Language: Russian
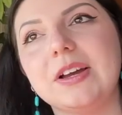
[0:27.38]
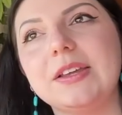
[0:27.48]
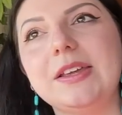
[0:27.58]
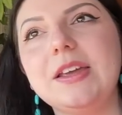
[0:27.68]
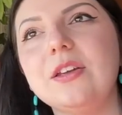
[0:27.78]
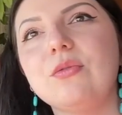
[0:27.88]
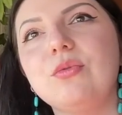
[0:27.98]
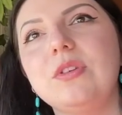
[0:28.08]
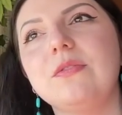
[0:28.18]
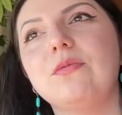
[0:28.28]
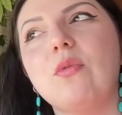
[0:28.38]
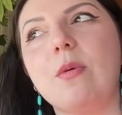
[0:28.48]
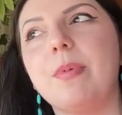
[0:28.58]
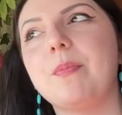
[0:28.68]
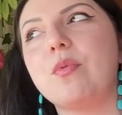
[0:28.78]
какие у
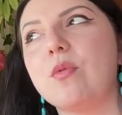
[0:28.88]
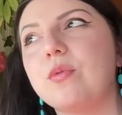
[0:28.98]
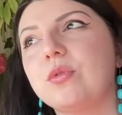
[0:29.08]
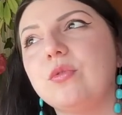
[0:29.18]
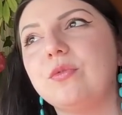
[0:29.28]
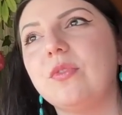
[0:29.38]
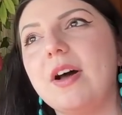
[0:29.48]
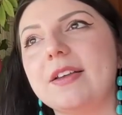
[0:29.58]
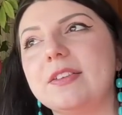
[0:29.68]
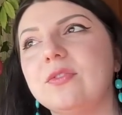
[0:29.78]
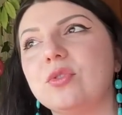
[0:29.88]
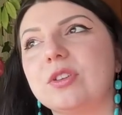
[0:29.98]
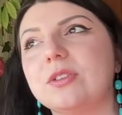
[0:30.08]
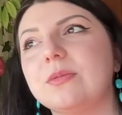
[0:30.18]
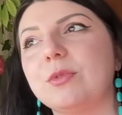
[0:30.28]
него по поводу вас вот
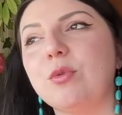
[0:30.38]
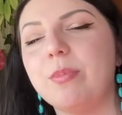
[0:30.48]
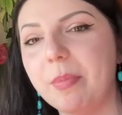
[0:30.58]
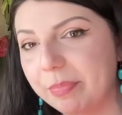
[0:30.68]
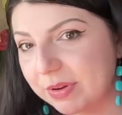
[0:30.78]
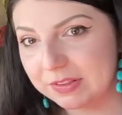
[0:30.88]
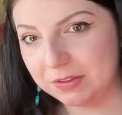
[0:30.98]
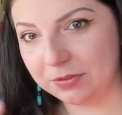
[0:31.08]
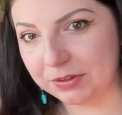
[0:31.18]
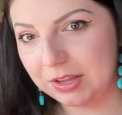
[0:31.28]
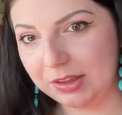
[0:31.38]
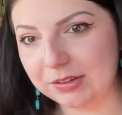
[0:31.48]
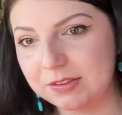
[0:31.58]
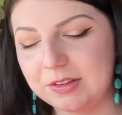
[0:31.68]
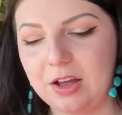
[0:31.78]
любопытство, да,
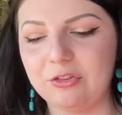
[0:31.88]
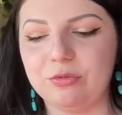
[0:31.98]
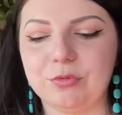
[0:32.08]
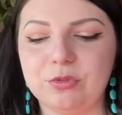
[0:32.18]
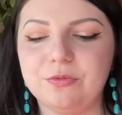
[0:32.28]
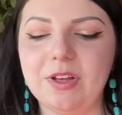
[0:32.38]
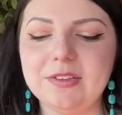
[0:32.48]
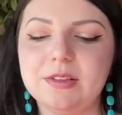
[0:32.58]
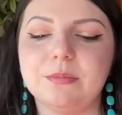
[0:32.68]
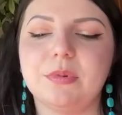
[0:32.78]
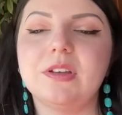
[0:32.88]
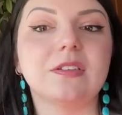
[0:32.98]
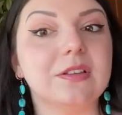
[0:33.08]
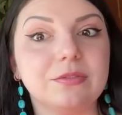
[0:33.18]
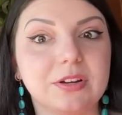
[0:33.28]
так скажем, вот у вас там
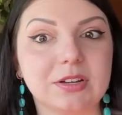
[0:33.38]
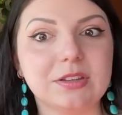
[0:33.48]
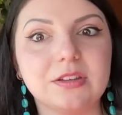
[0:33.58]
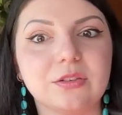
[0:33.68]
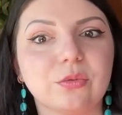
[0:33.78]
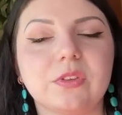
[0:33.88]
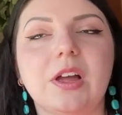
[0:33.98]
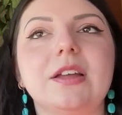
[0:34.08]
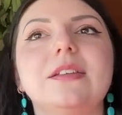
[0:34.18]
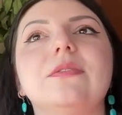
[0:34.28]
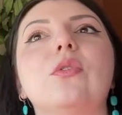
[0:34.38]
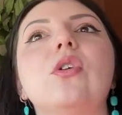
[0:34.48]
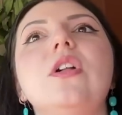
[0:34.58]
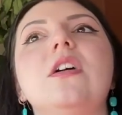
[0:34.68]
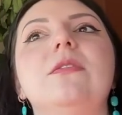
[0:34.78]
мысли, вы хотите узнать его,
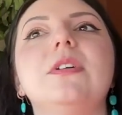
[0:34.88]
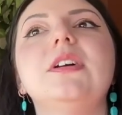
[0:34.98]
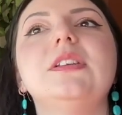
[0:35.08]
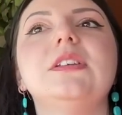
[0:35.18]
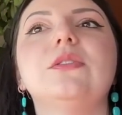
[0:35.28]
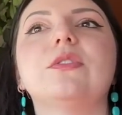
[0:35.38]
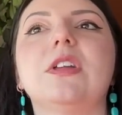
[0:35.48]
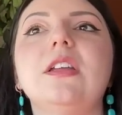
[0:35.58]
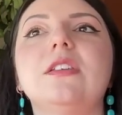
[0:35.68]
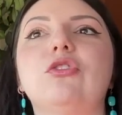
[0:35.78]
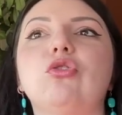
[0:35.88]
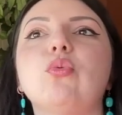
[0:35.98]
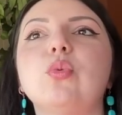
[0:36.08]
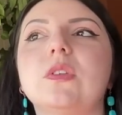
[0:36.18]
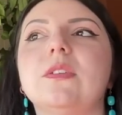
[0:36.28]
вы хотите узнать
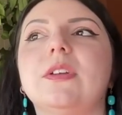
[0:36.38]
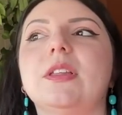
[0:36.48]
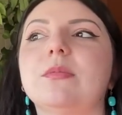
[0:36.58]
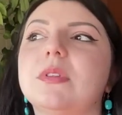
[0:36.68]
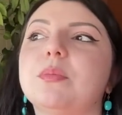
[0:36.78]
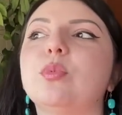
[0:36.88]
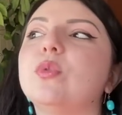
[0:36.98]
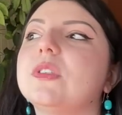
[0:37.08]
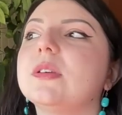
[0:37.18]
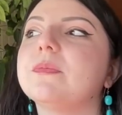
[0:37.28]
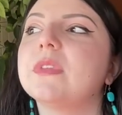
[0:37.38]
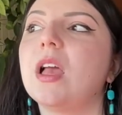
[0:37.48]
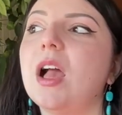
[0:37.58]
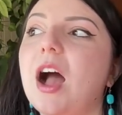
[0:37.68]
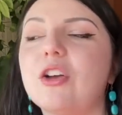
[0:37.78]
чувства там, допустим,
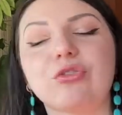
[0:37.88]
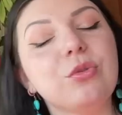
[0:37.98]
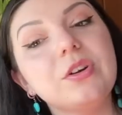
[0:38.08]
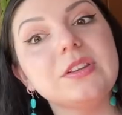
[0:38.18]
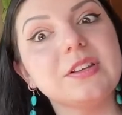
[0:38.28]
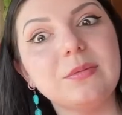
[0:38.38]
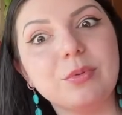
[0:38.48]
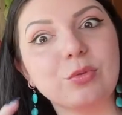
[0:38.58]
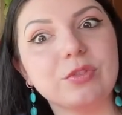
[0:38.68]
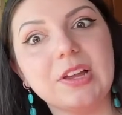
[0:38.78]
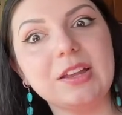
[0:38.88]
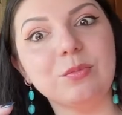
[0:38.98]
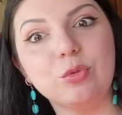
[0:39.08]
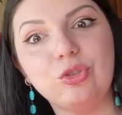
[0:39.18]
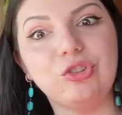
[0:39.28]
а что хотел бы
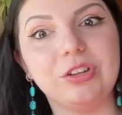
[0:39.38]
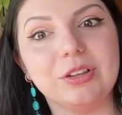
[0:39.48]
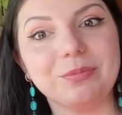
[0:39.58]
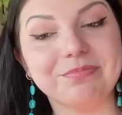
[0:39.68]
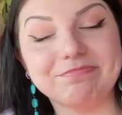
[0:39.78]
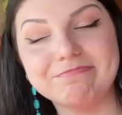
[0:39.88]
узнать мужчина?